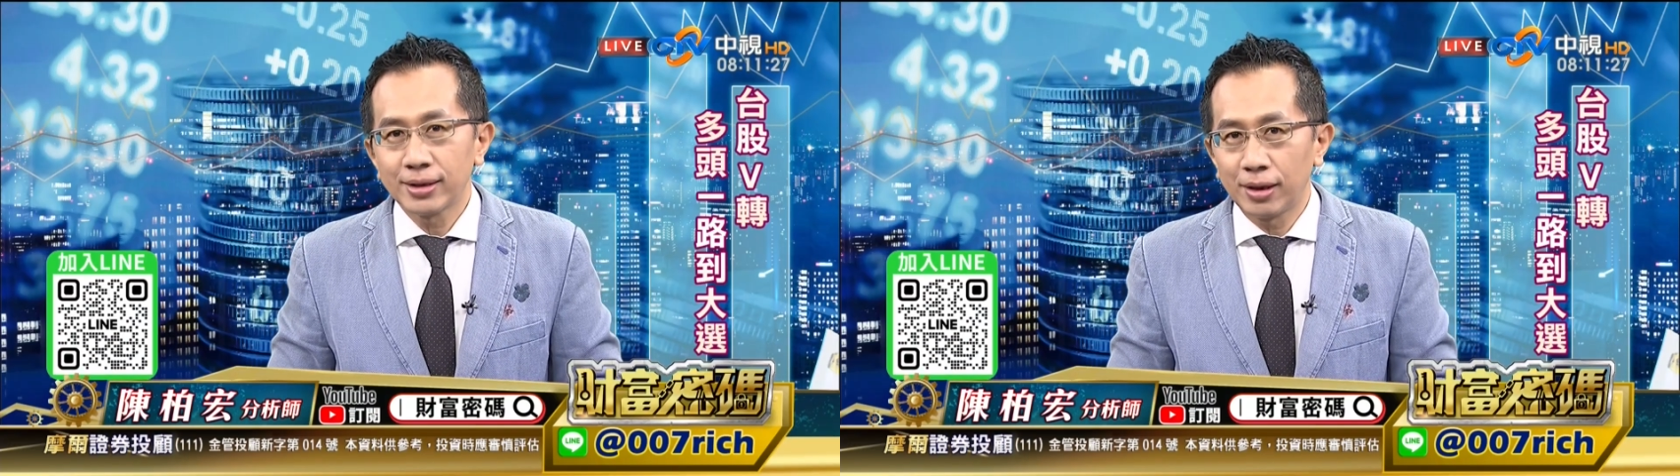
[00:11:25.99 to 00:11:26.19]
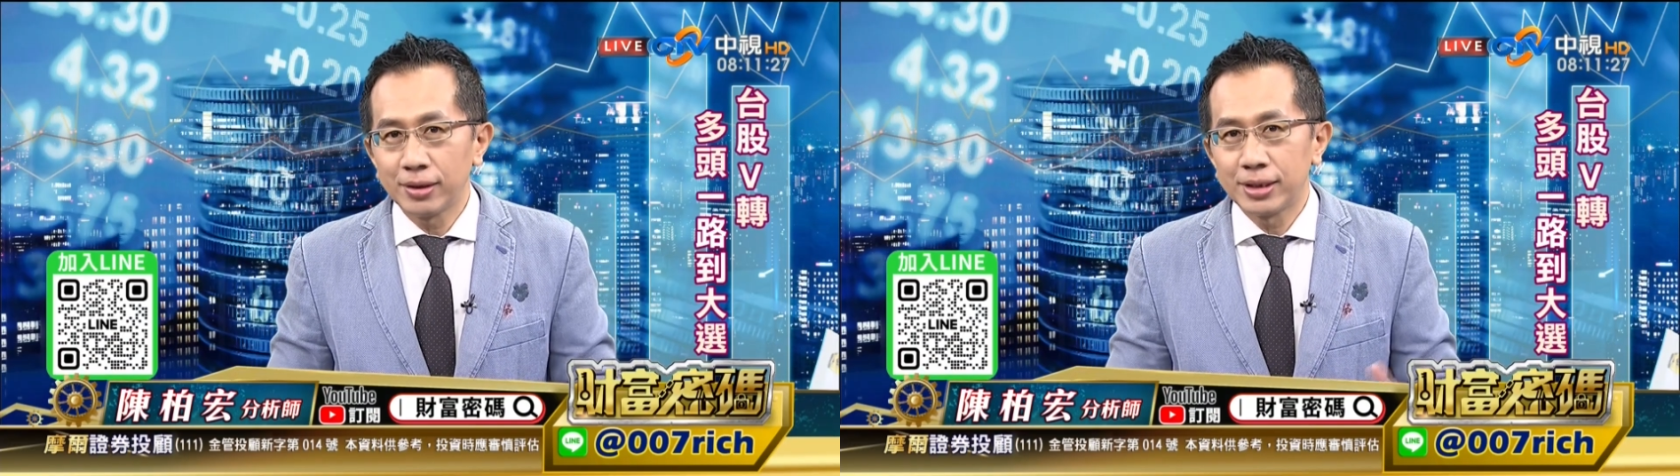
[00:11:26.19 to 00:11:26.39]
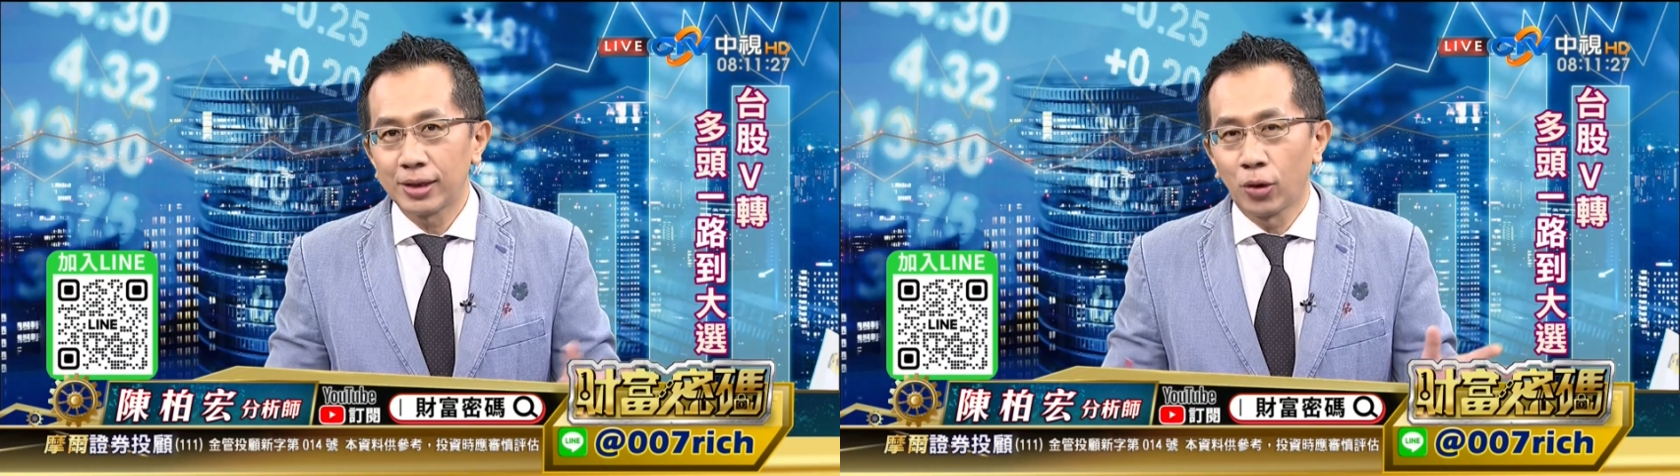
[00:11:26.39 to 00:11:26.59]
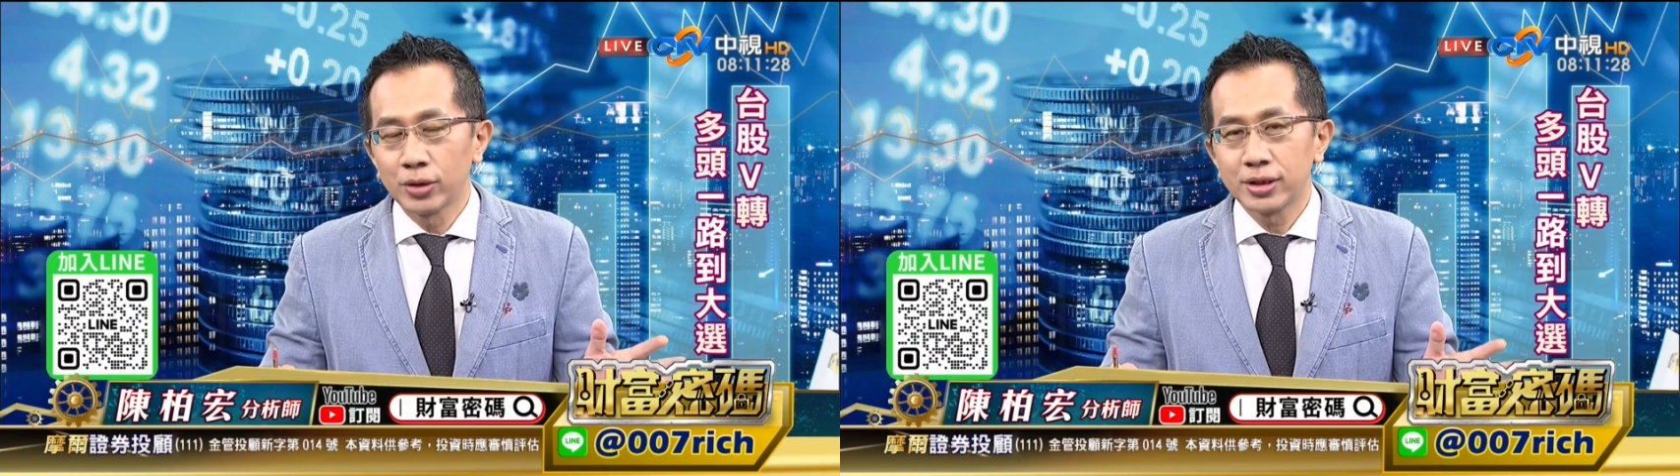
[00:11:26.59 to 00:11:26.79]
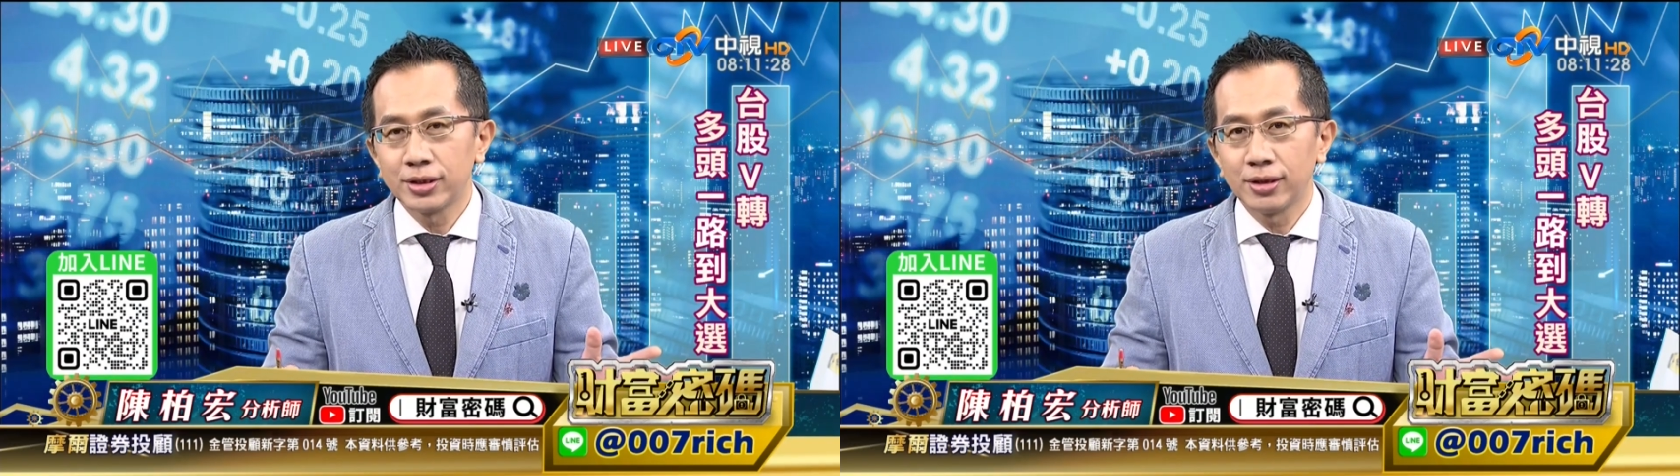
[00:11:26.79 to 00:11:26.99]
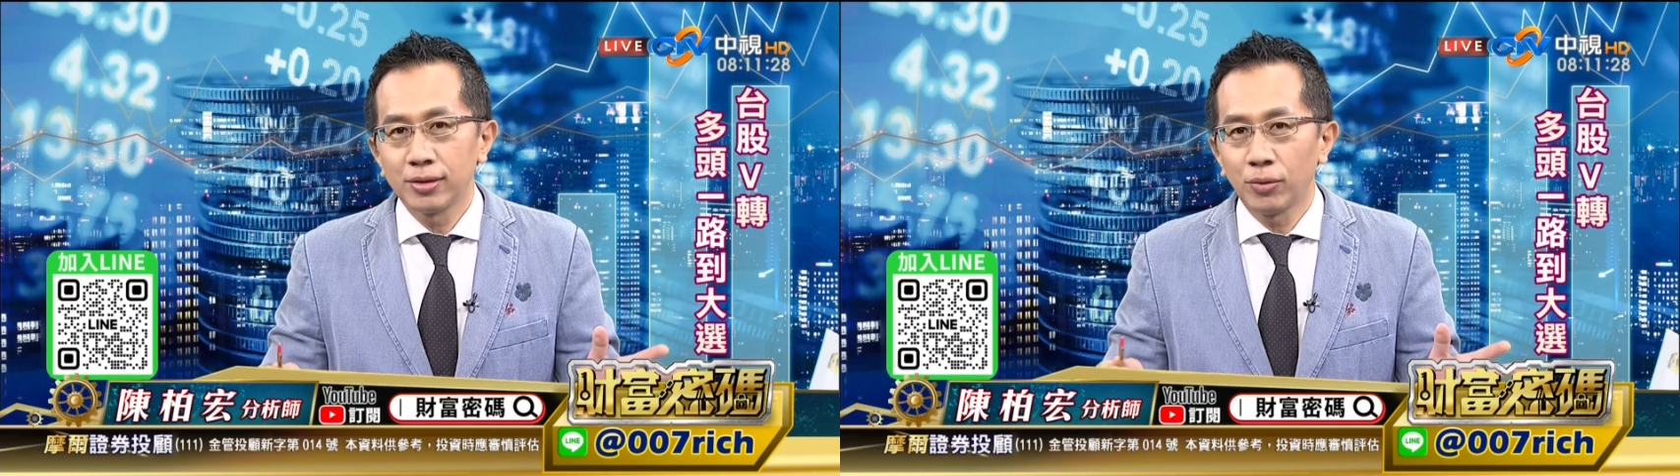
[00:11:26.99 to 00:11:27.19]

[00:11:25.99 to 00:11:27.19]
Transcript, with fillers: 这段时间同时间，